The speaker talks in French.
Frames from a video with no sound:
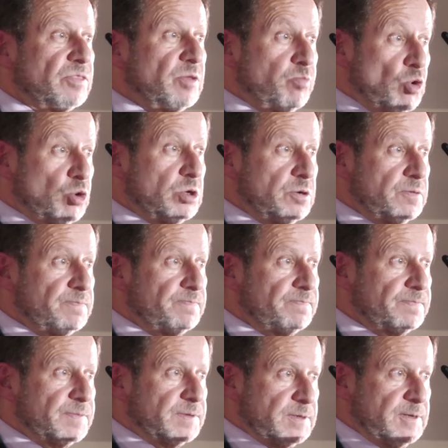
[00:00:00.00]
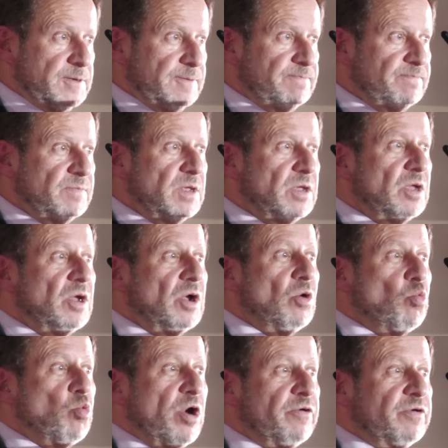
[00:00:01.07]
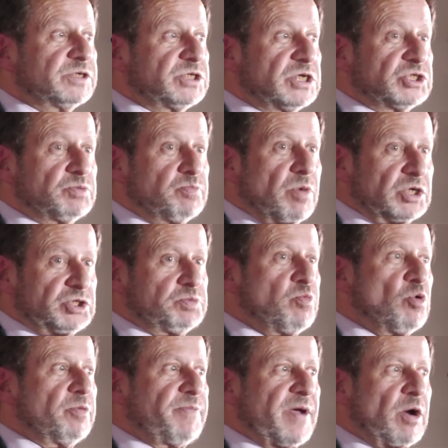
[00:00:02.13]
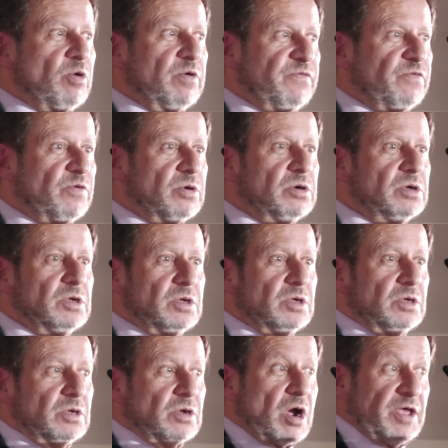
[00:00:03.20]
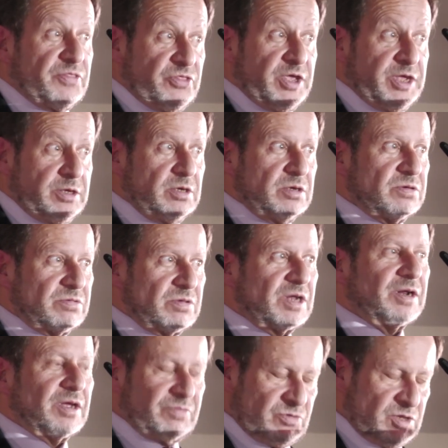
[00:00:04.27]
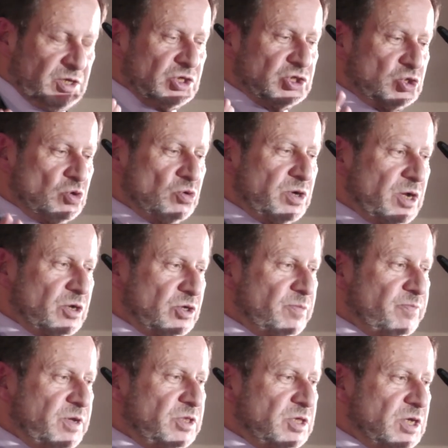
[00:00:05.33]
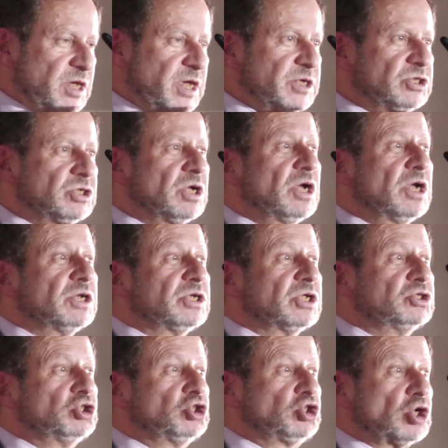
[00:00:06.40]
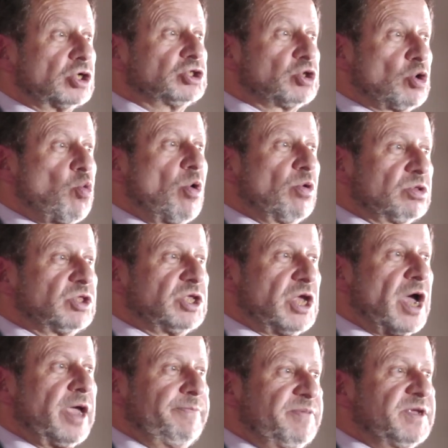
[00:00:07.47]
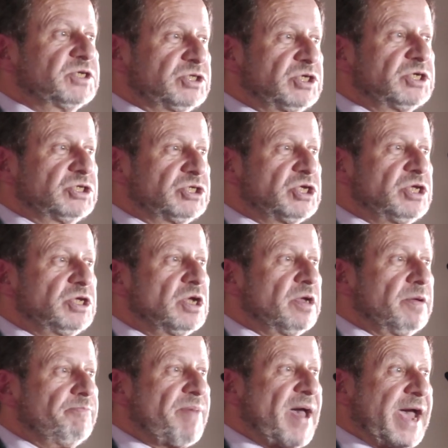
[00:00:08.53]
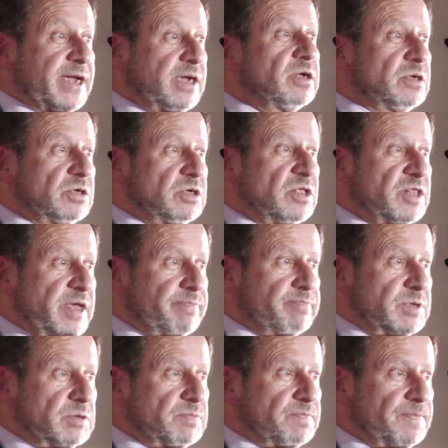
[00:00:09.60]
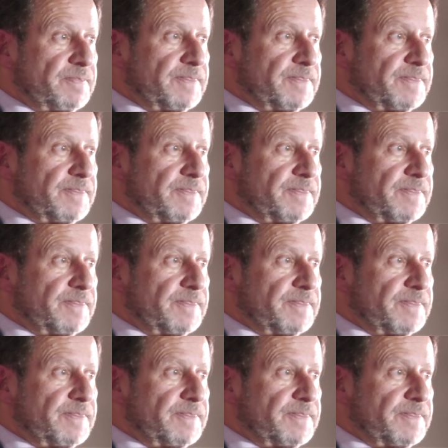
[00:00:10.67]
on euh, disqualifierait mon livre. Je pense en fait que euh, mettre le GIEC face à la réalité de son rapport est une stratégie bien plus efficace. Et donc, c'est